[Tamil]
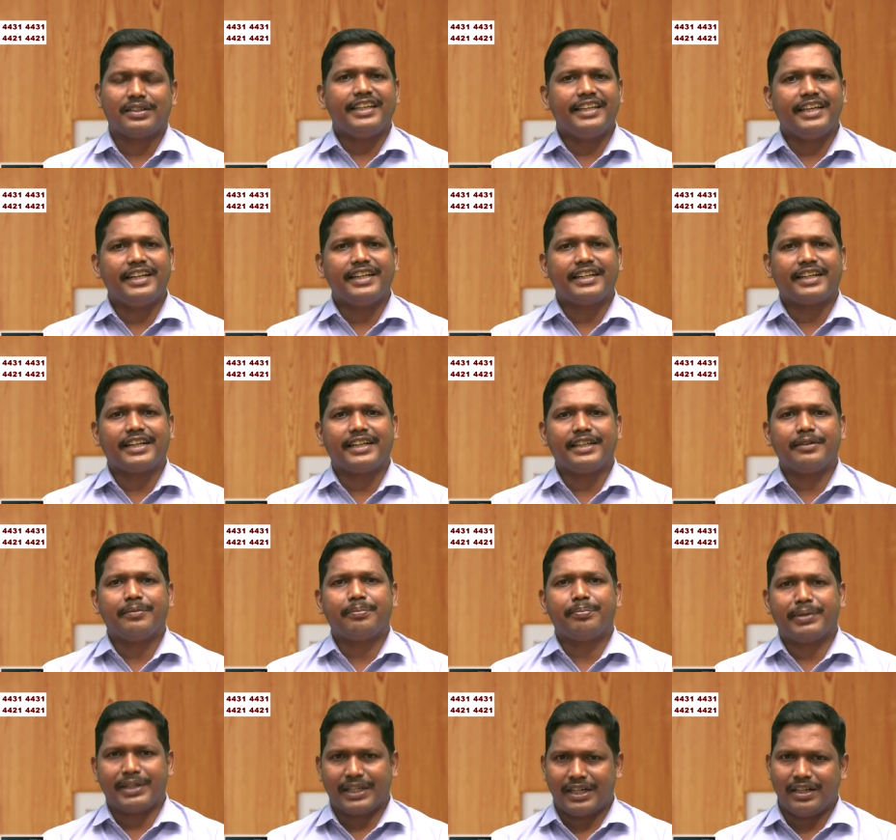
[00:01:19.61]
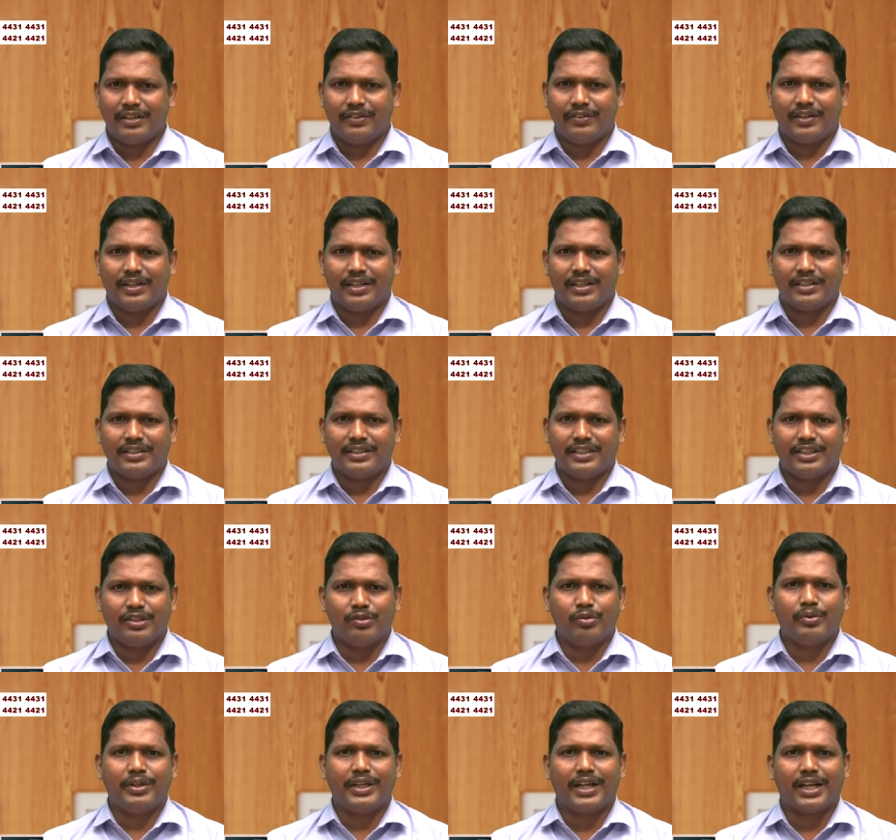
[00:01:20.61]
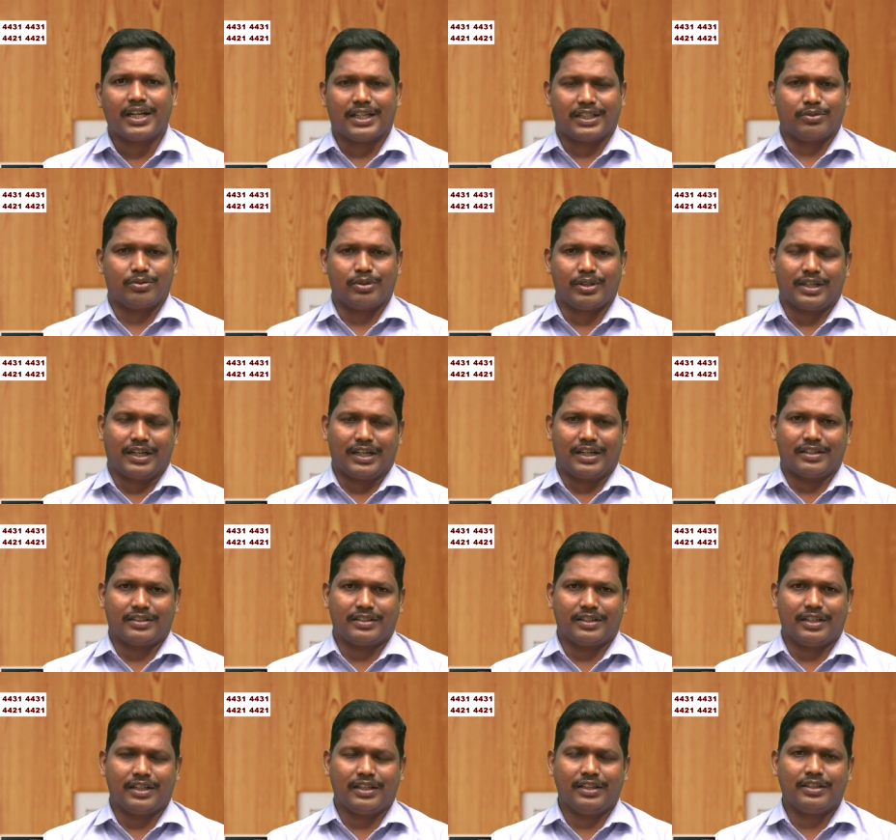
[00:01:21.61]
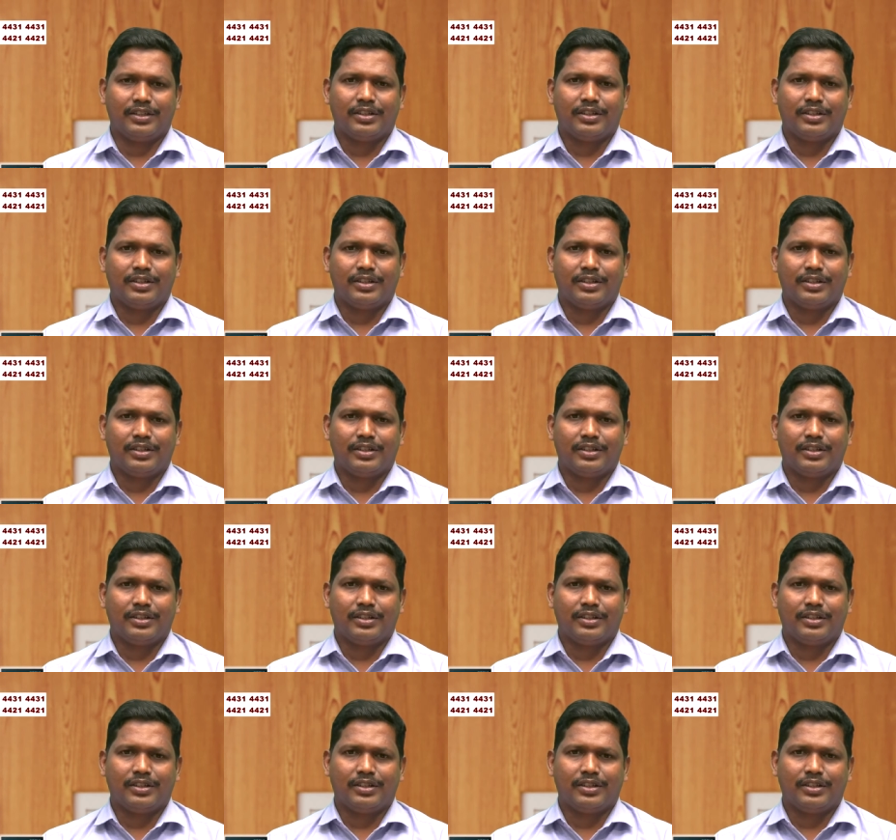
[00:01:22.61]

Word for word: இயற்கை பேரழிவுகள் எதுவும் நிகழாத ஒரு காலத்துல